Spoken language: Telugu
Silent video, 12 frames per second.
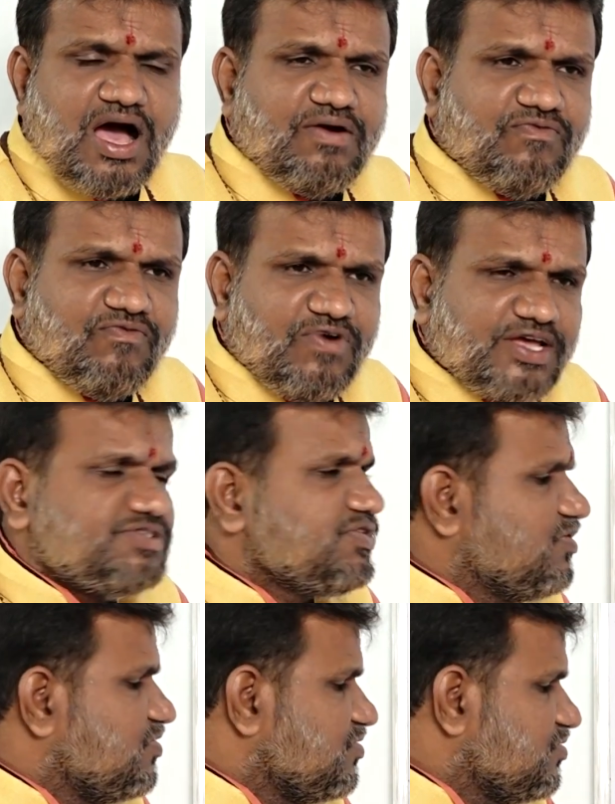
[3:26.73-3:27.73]
ఆ
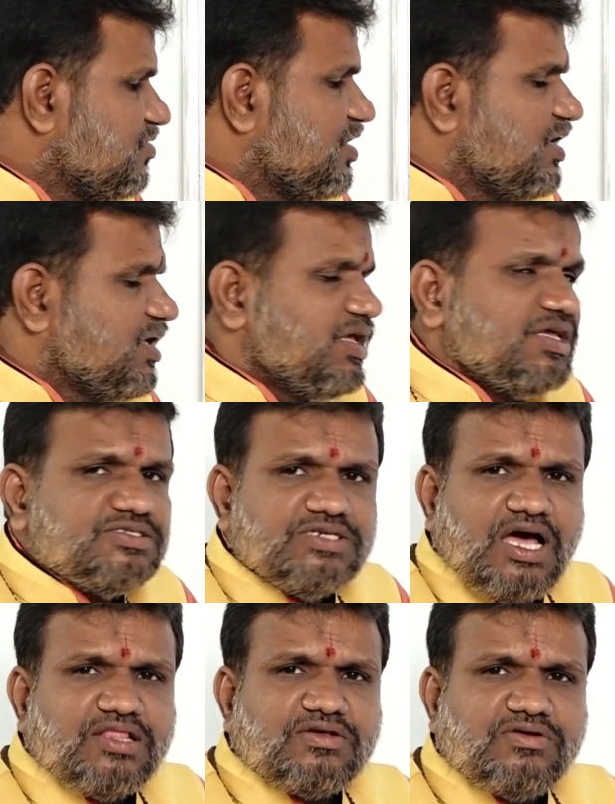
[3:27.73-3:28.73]
వయసులో ఈ
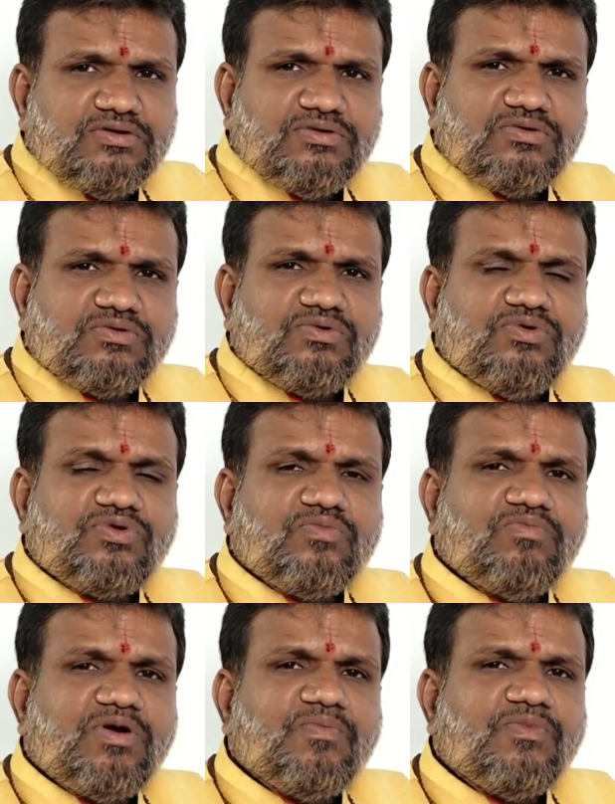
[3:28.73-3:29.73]
జాతకుడు
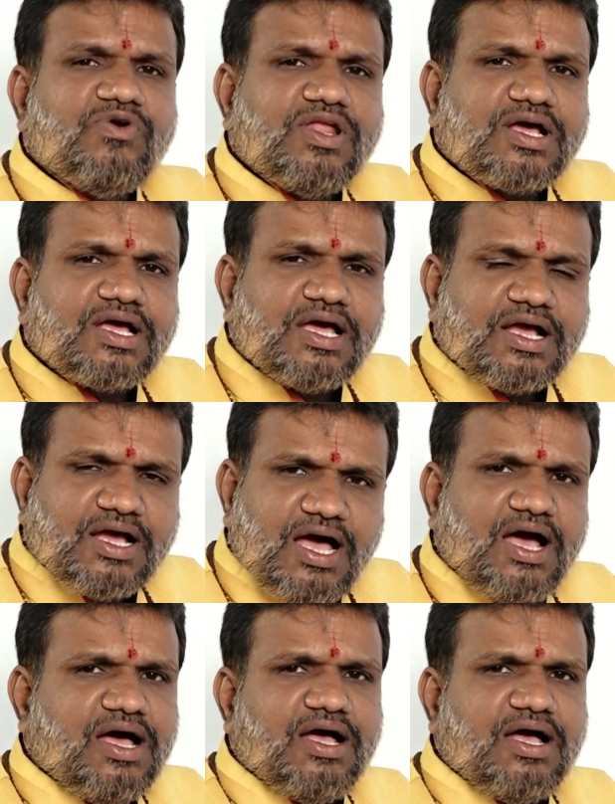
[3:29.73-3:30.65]
కుటుంబం మూలకంగా